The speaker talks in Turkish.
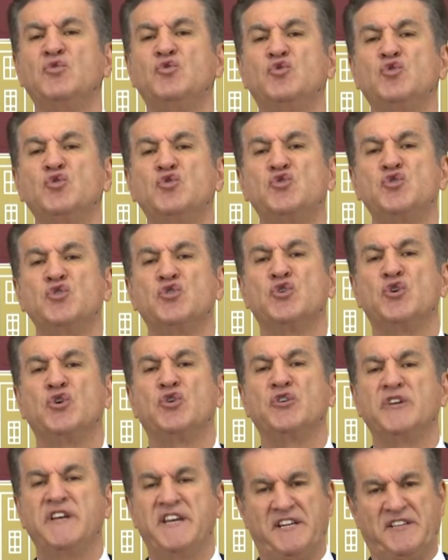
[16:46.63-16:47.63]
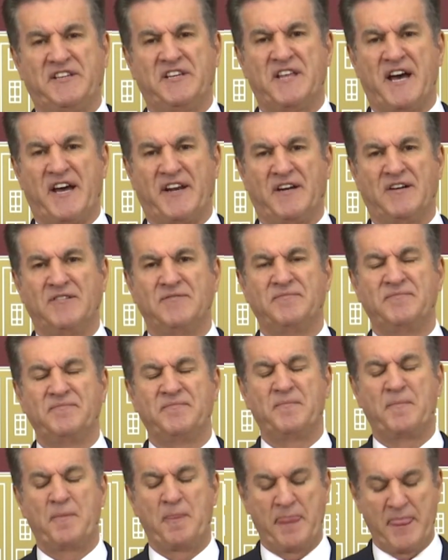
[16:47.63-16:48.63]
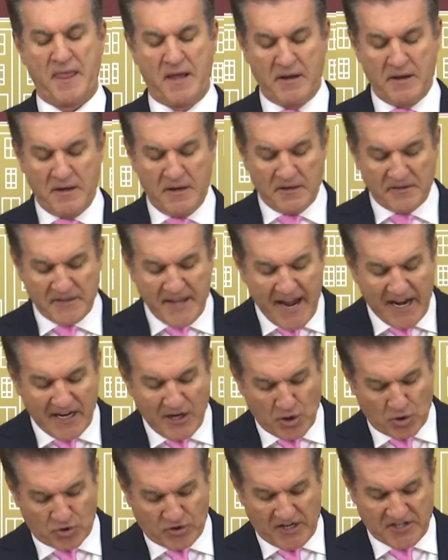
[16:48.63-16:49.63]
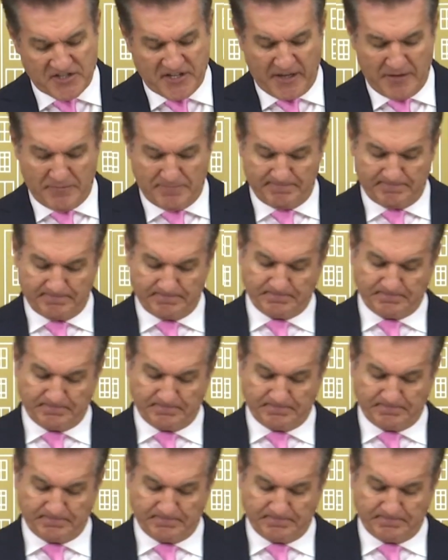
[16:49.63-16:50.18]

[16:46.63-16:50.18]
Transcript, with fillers: düşürür iktidarı. Değerli yurttaşlarım,